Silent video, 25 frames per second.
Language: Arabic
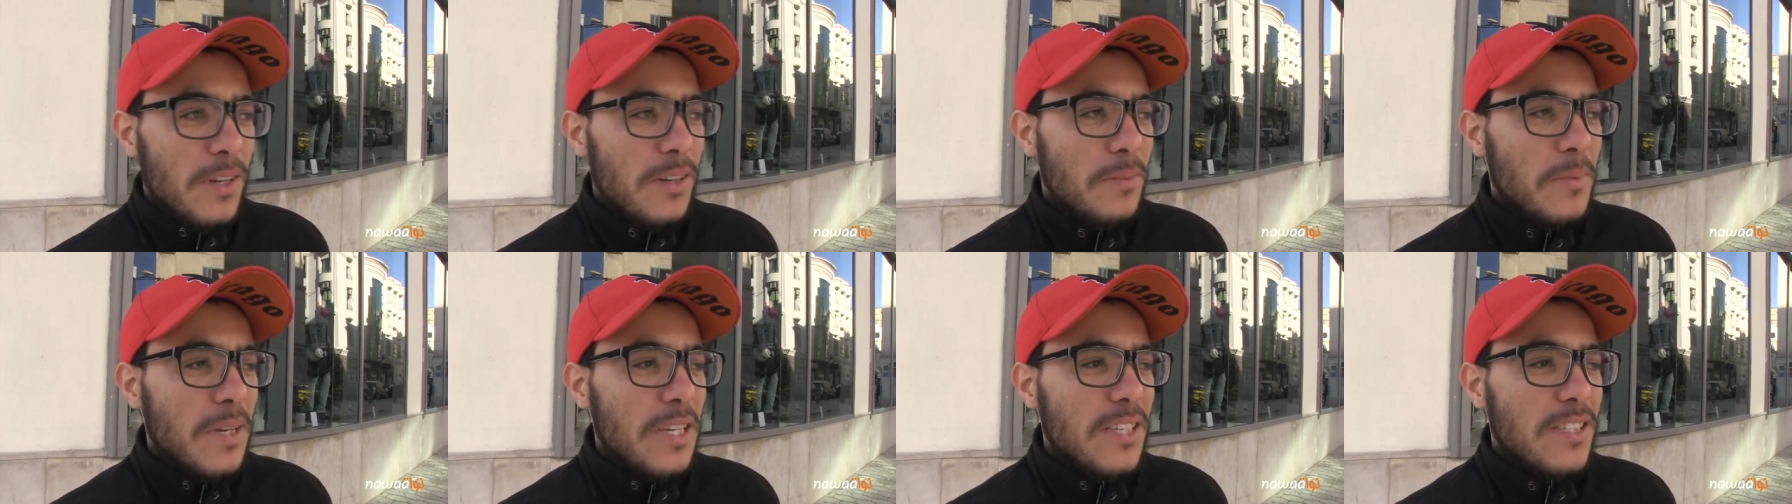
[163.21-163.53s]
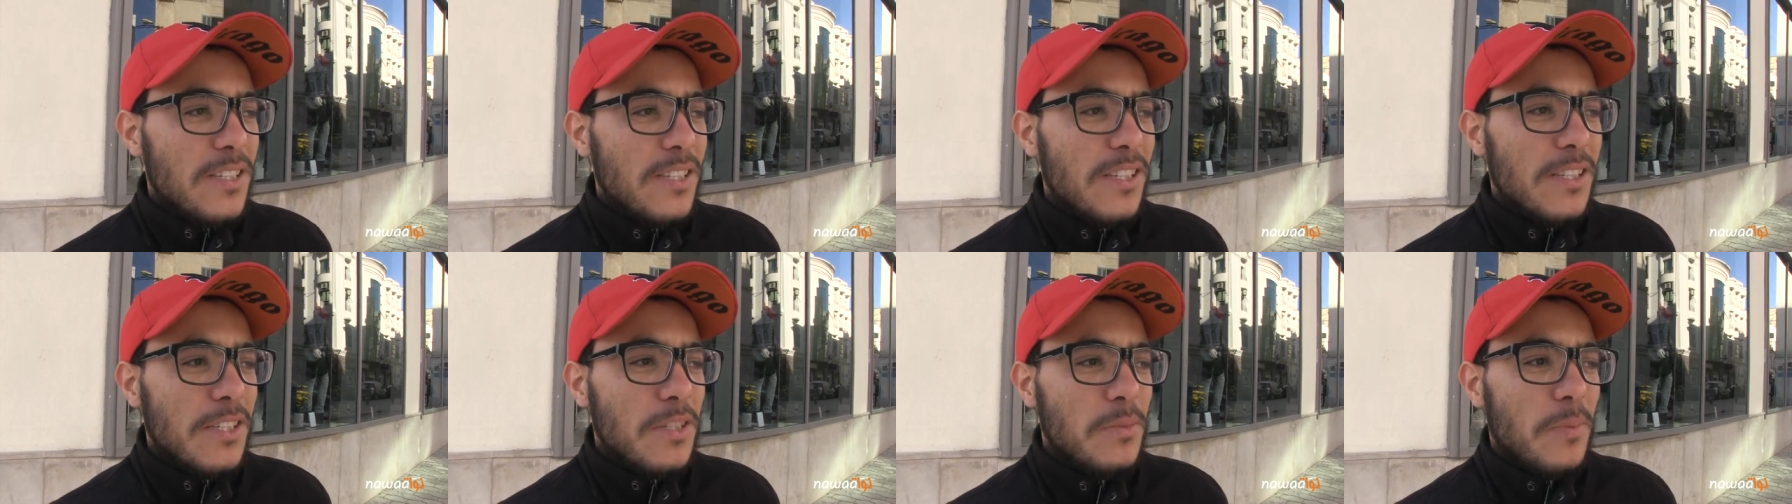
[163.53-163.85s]
ما,
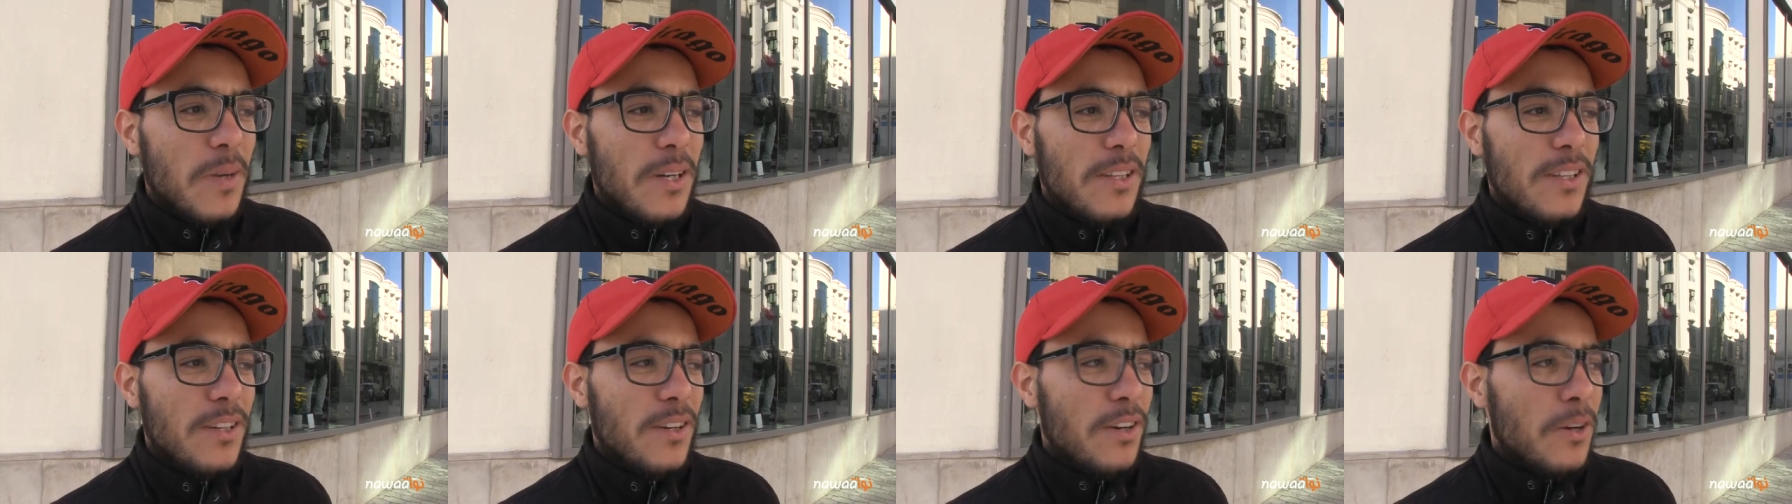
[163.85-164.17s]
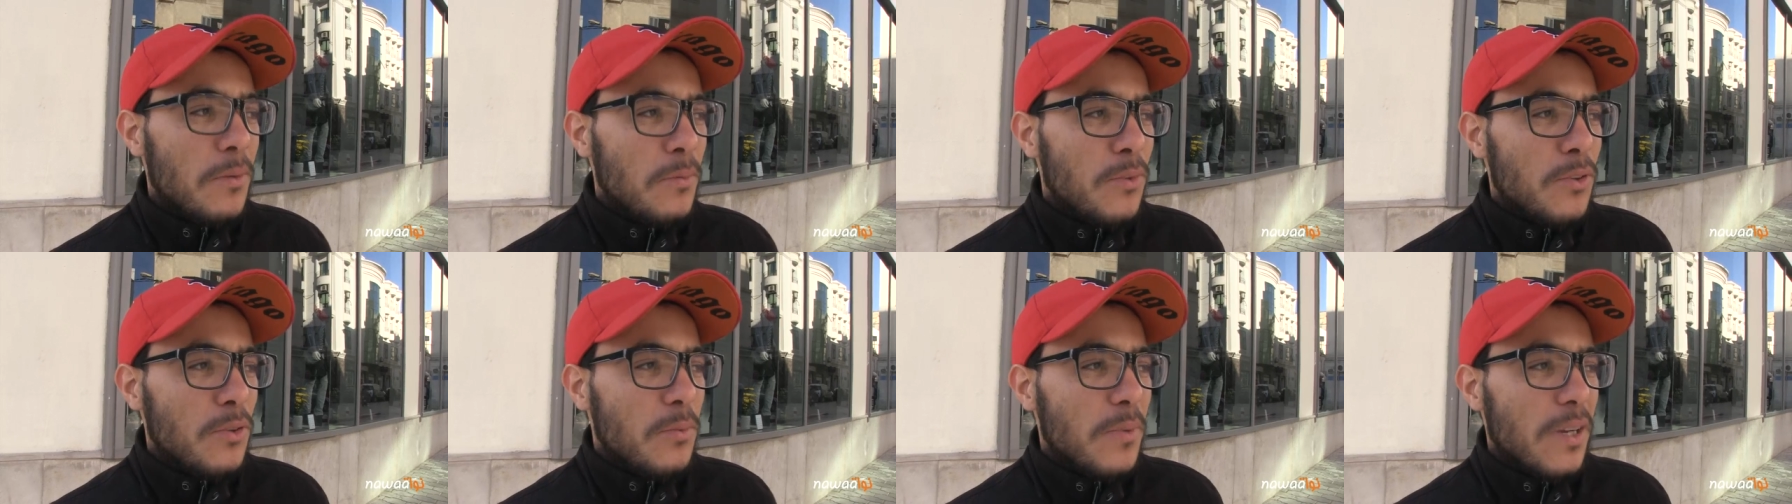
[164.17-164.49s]
يجيش معناها
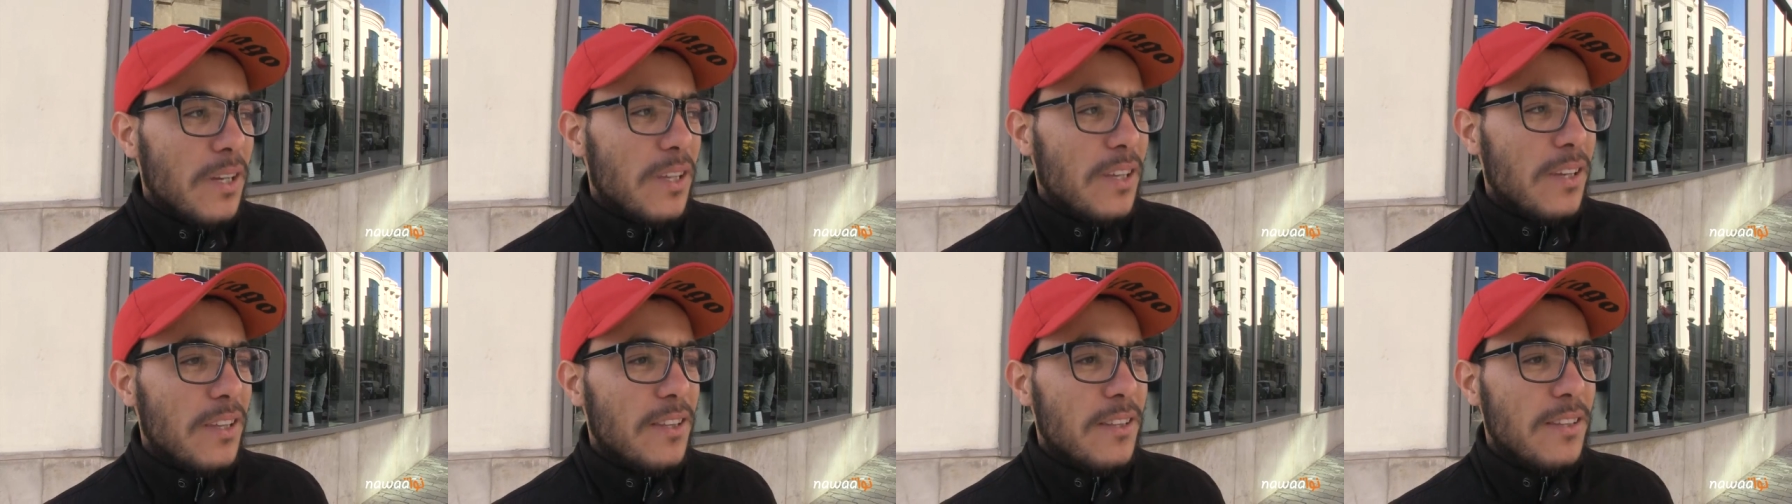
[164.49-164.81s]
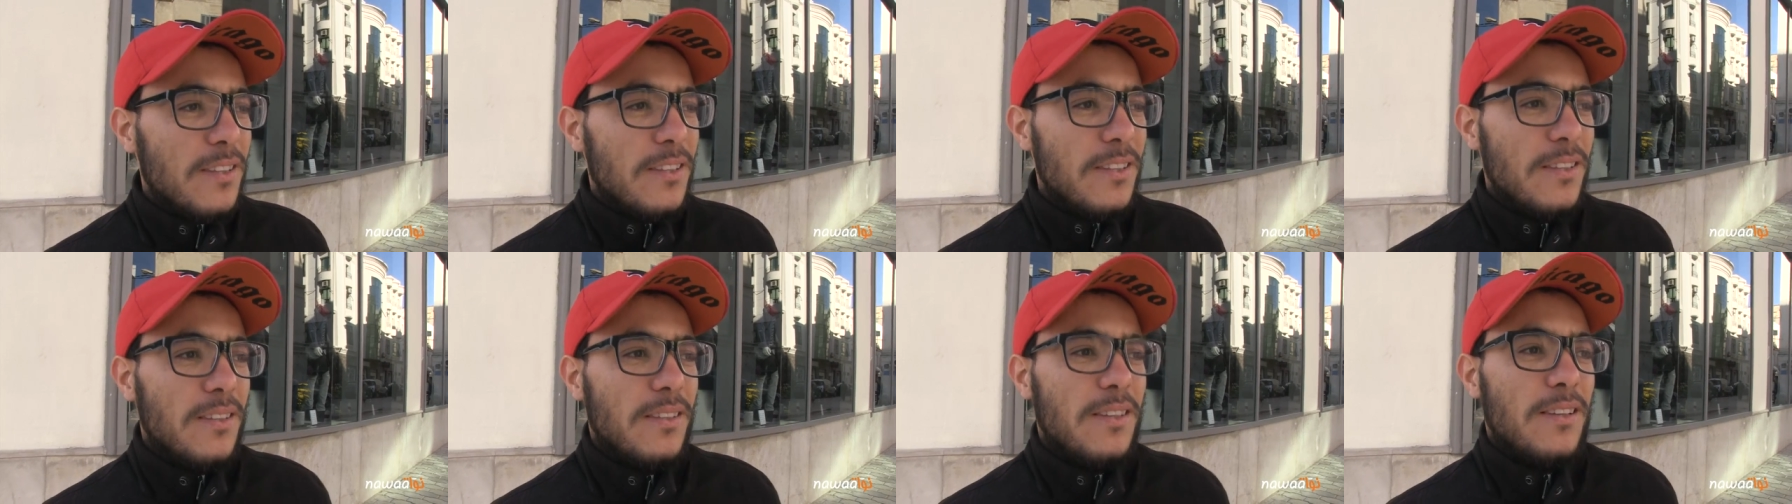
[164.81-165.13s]
عمره ما
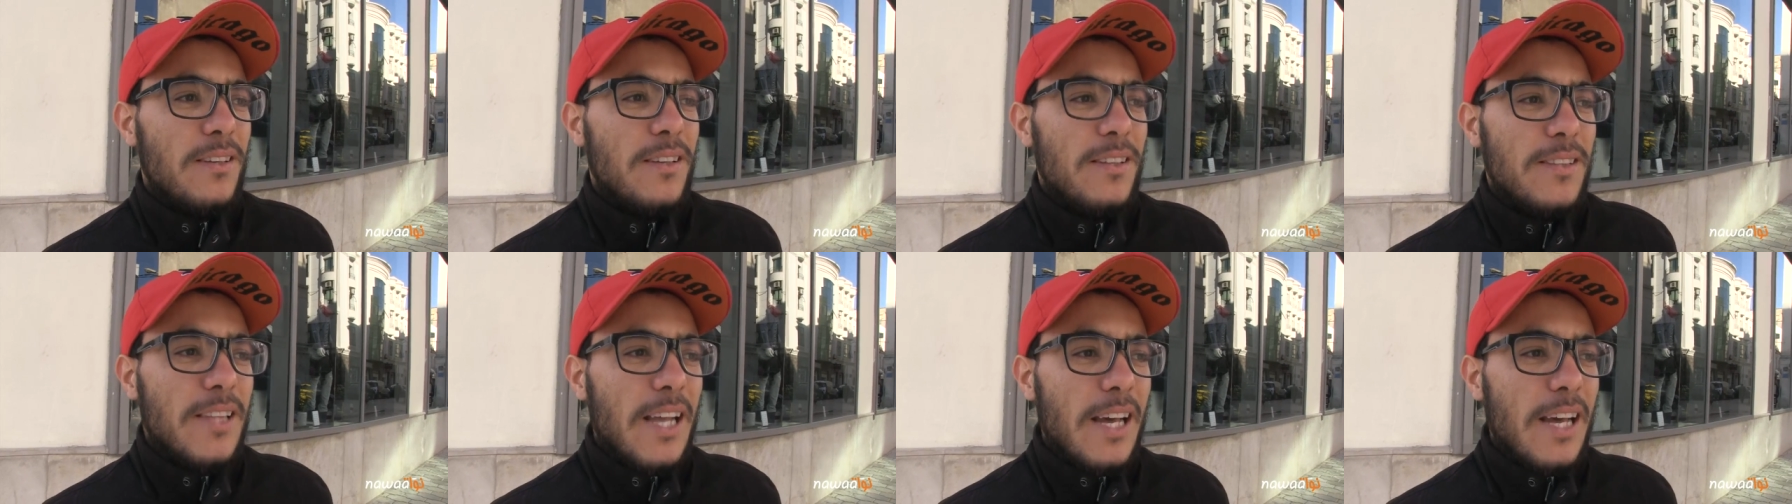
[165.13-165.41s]
كان آه،